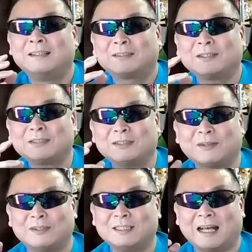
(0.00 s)
そうする
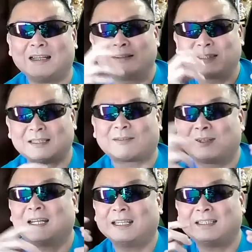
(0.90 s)
と「いやあの実はこ
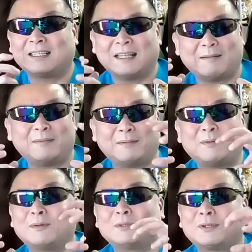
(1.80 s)
れがね」って「いやまあ
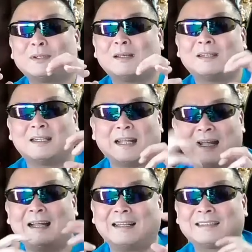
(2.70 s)
僕もしょうがないね
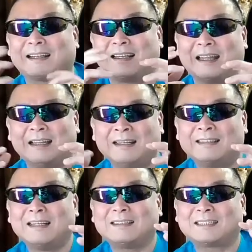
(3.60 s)
ああ」ってかね
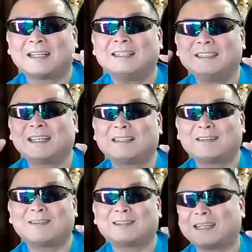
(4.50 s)
で先に先
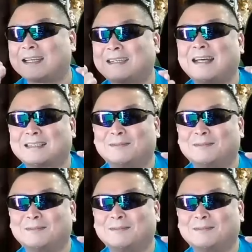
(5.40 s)
手取って「やった!」